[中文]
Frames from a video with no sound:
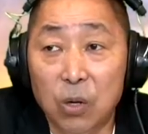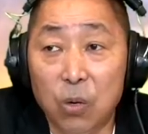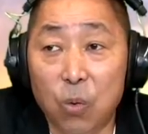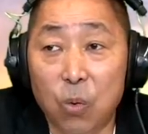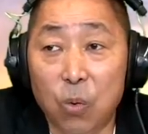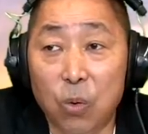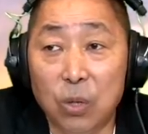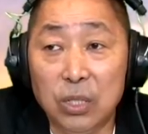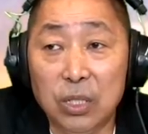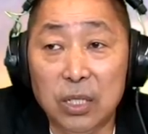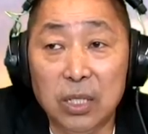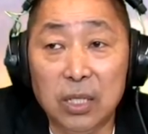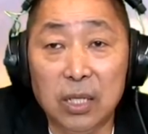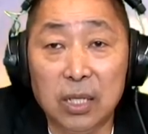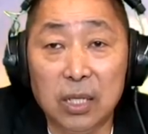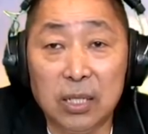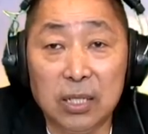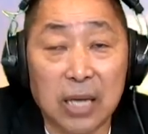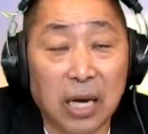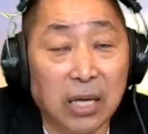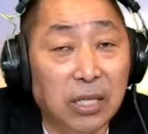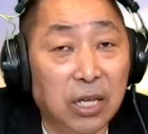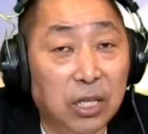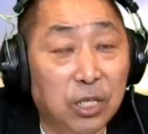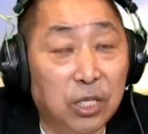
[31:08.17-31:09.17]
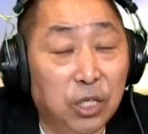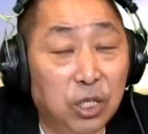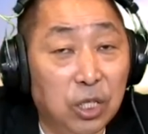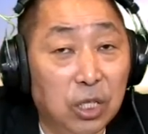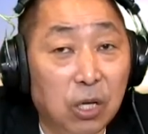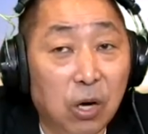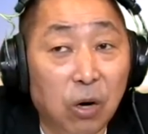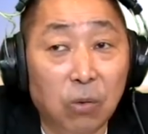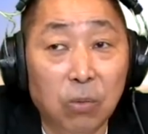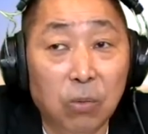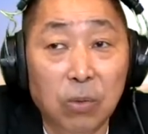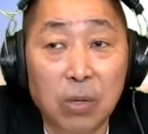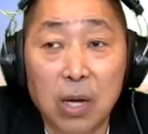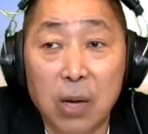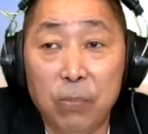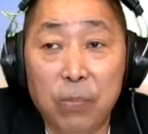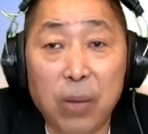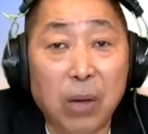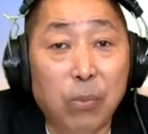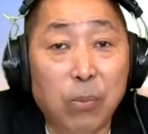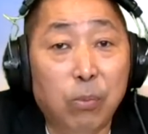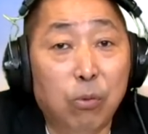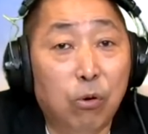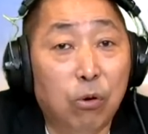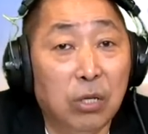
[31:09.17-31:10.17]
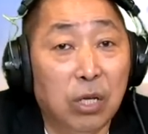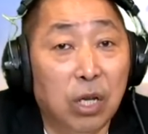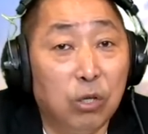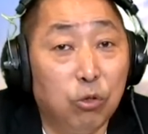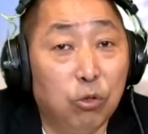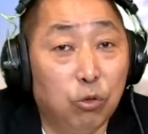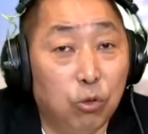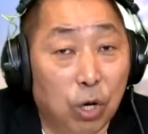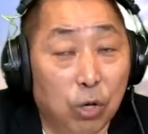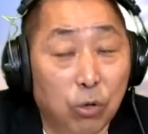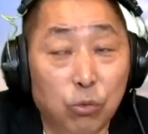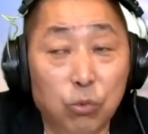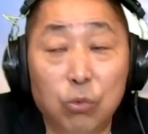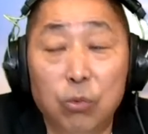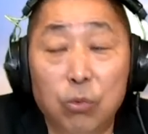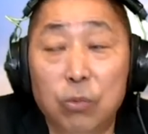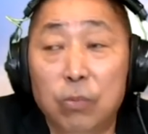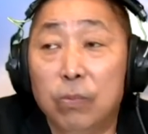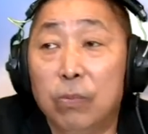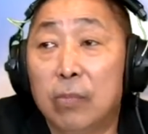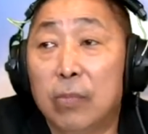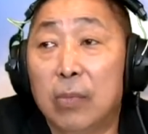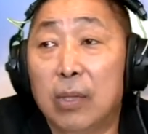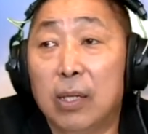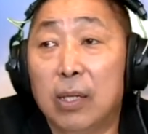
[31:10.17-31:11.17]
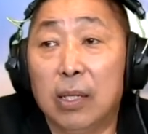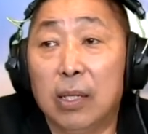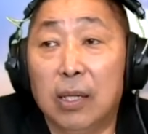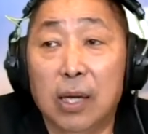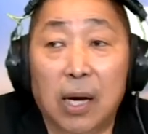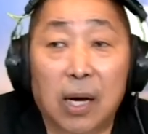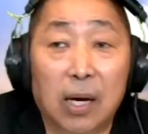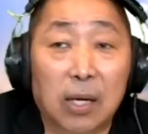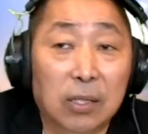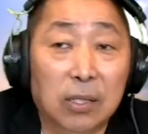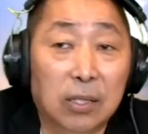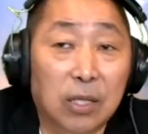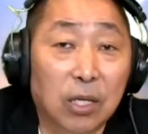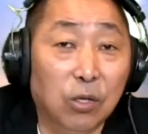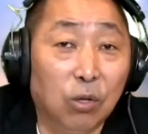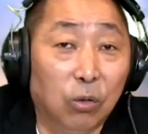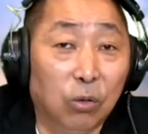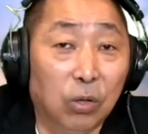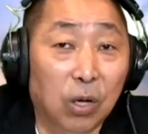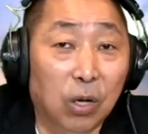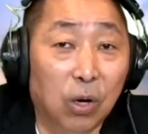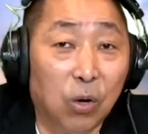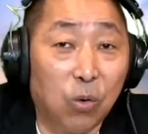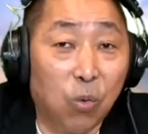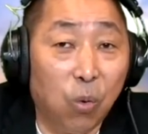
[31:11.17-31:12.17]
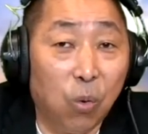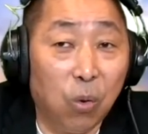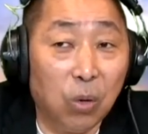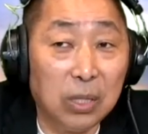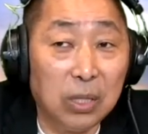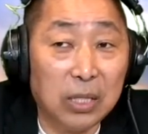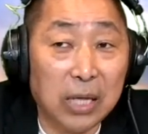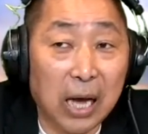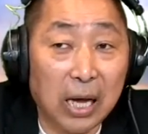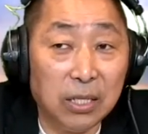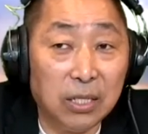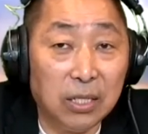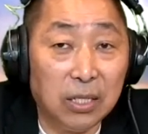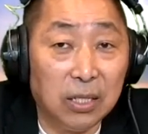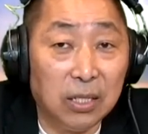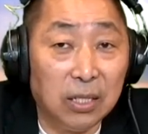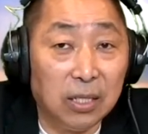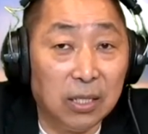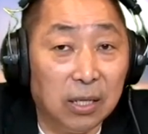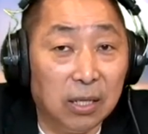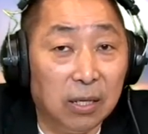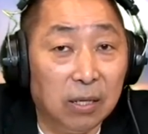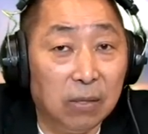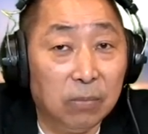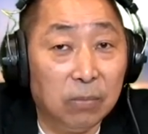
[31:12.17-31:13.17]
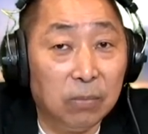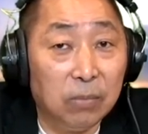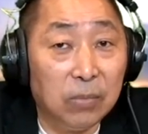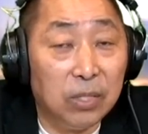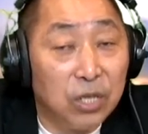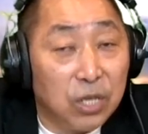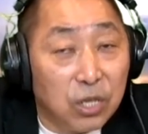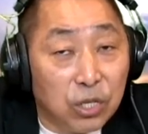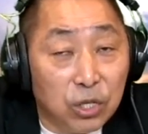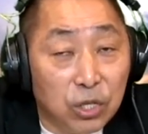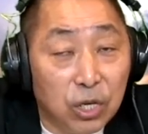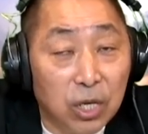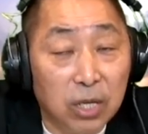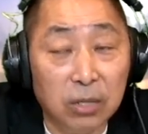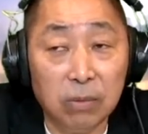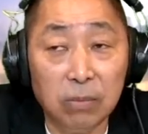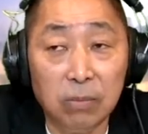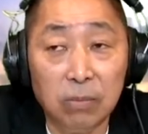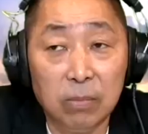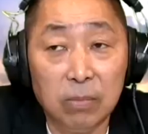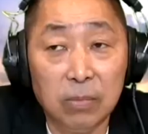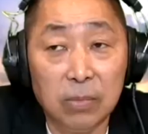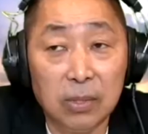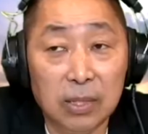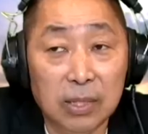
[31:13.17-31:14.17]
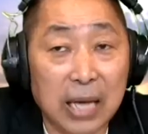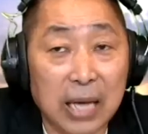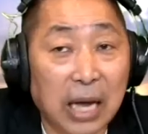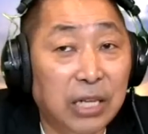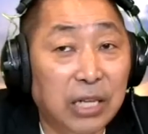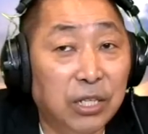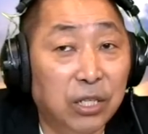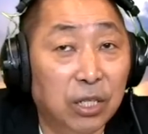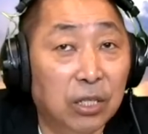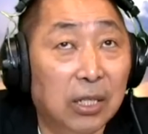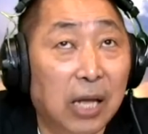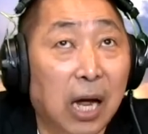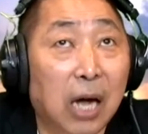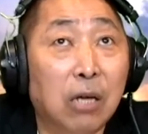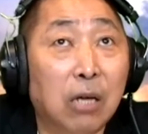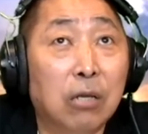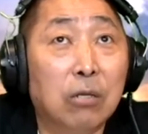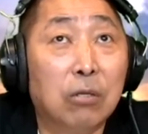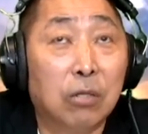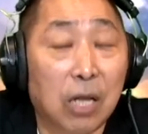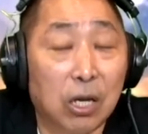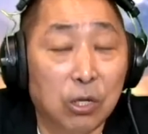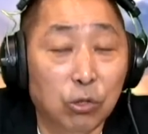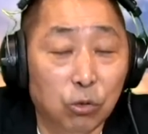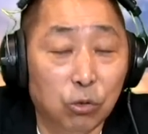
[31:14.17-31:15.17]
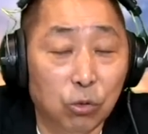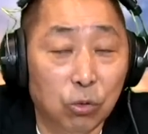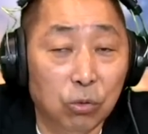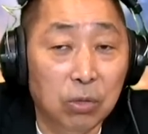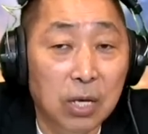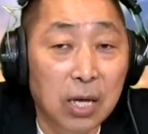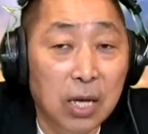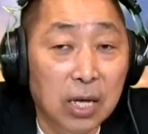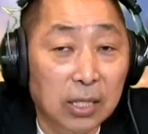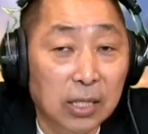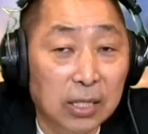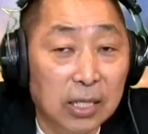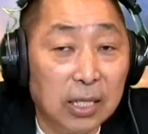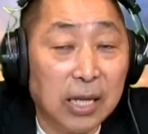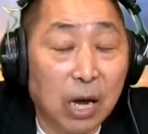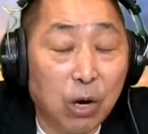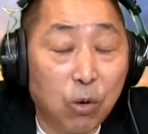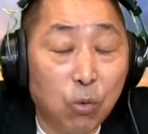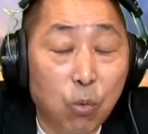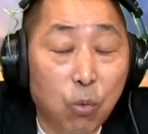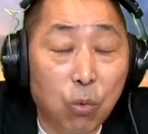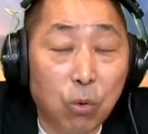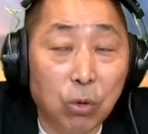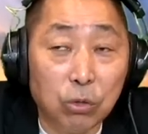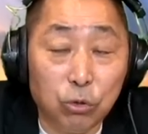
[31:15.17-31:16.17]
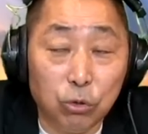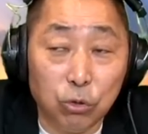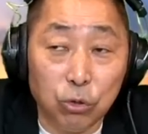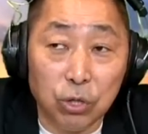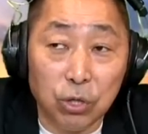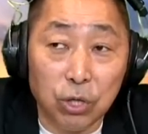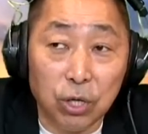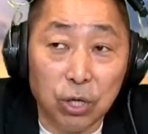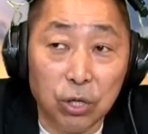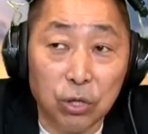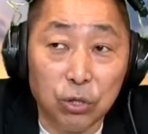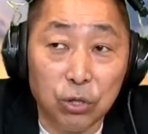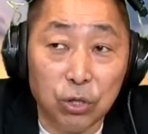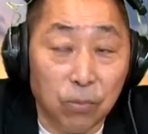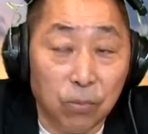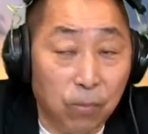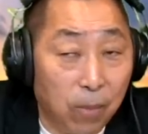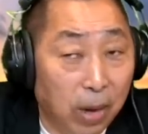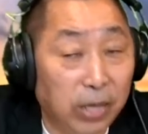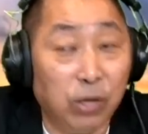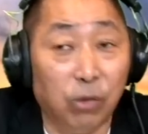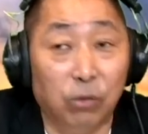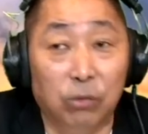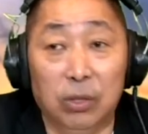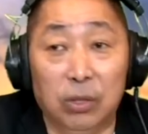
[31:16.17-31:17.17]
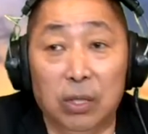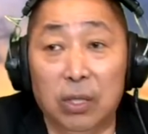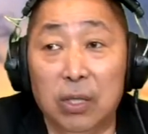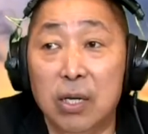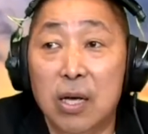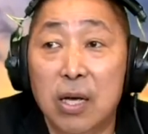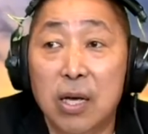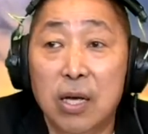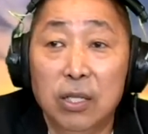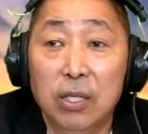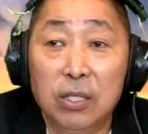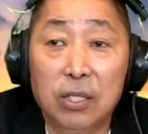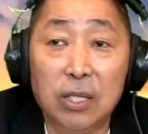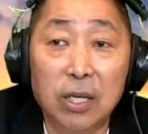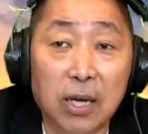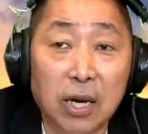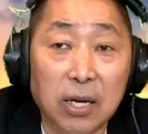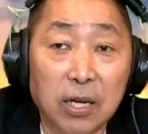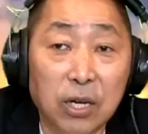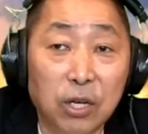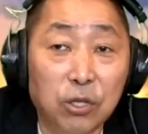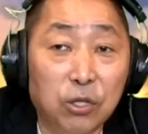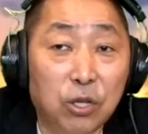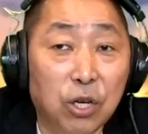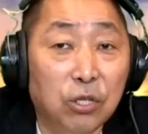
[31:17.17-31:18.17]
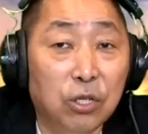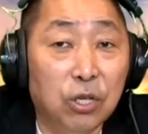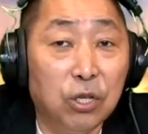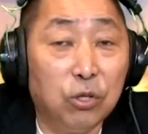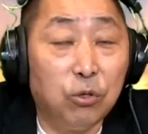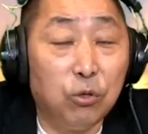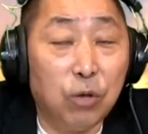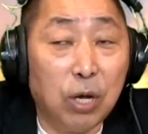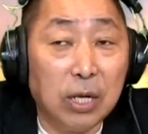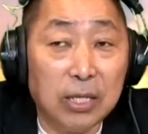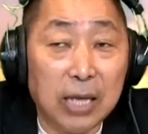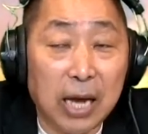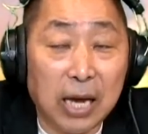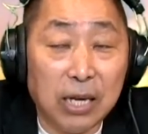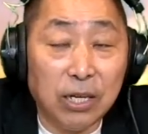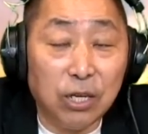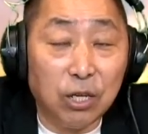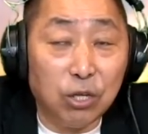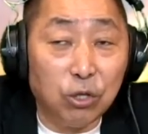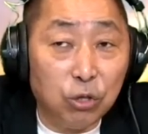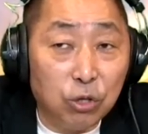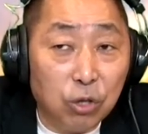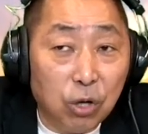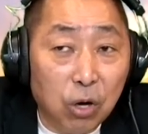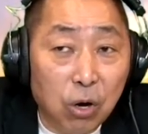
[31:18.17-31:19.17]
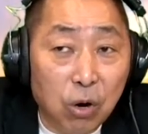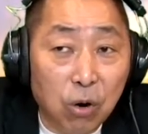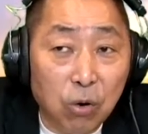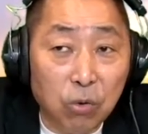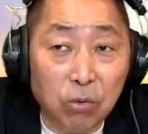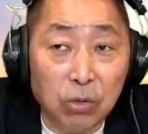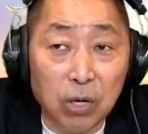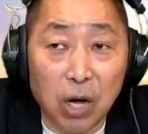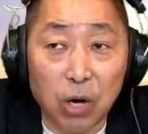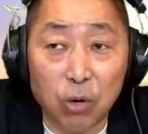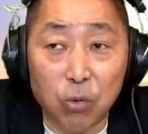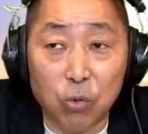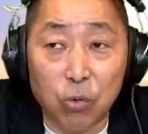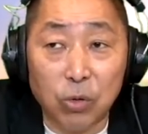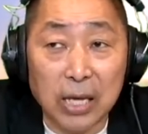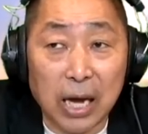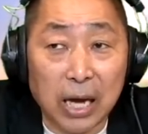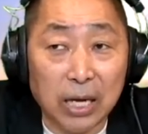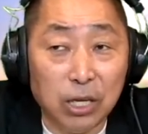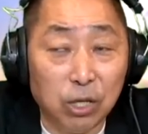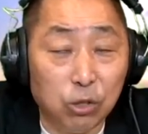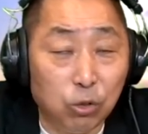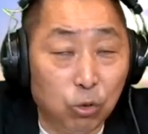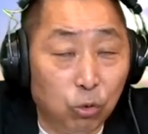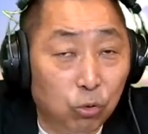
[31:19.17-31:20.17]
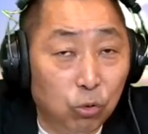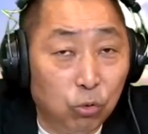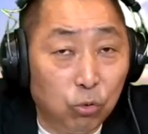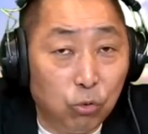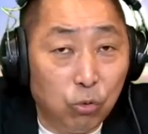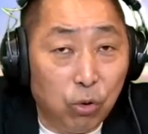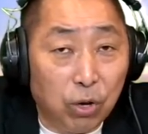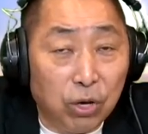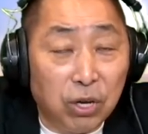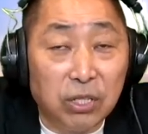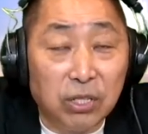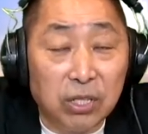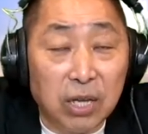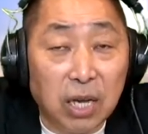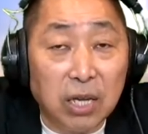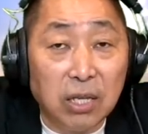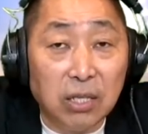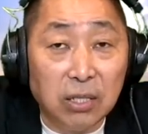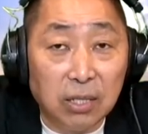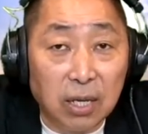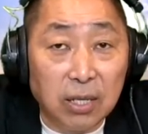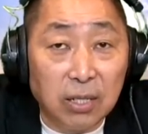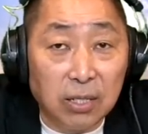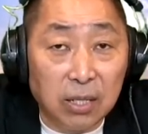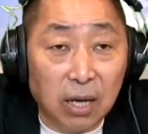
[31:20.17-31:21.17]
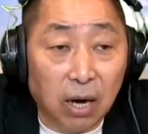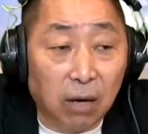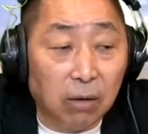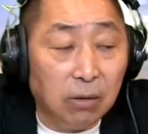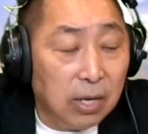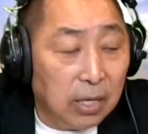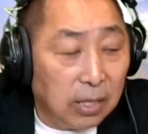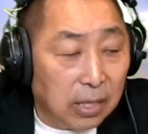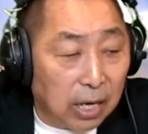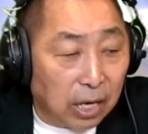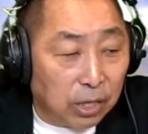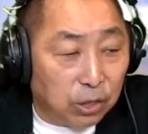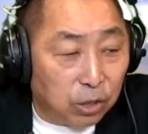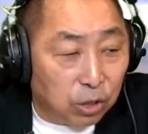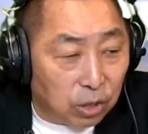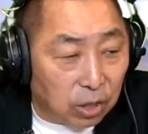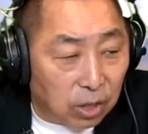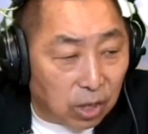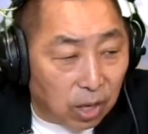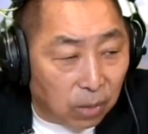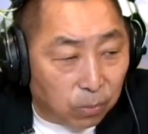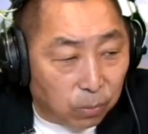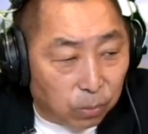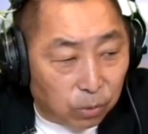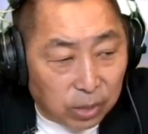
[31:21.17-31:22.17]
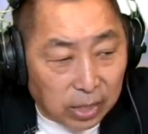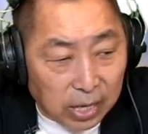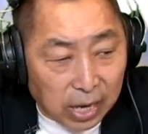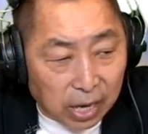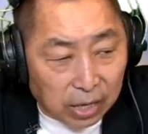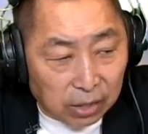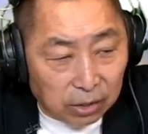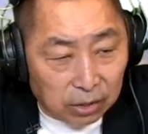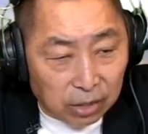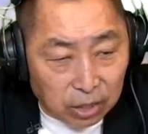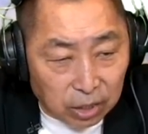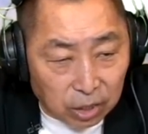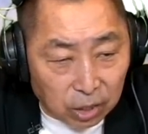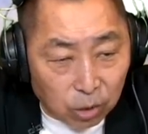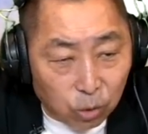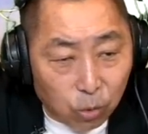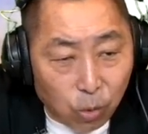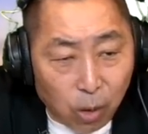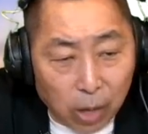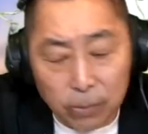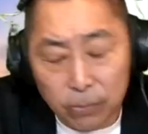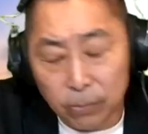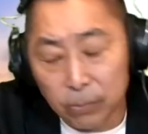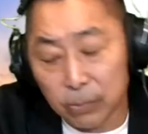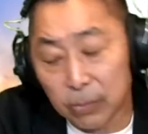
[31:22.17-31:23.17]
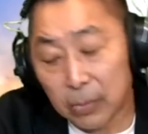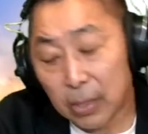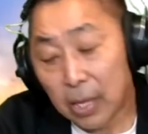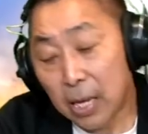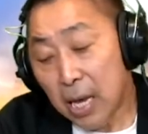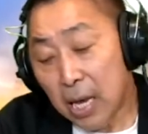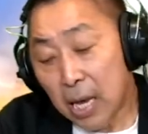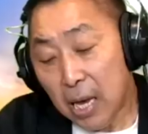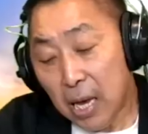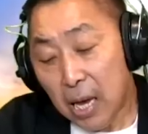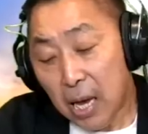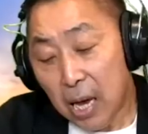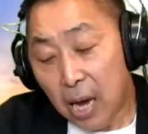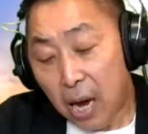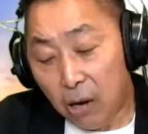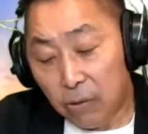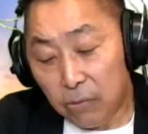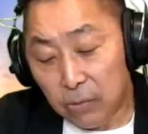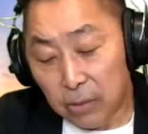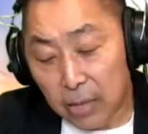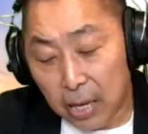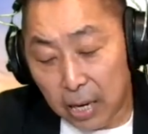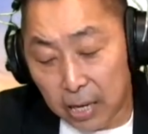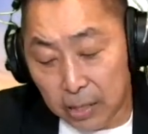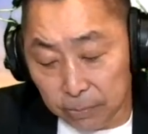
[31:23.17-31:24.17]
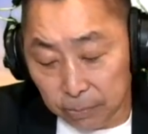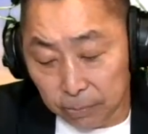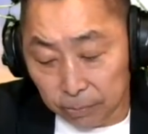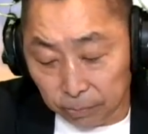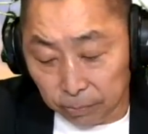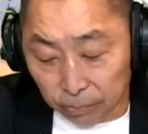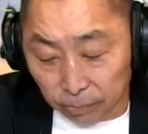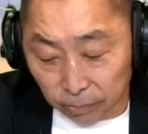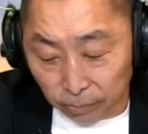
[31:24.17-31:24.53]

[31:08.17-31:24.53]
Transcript: 国际的商业机构被迫呢卷入啊这种的国家级的竞争战争当当中，这在过去呢是没有的。这跟呢正式宣战了之后呢，国家的总动员的征征调，那这是呢不一样的情况。好，那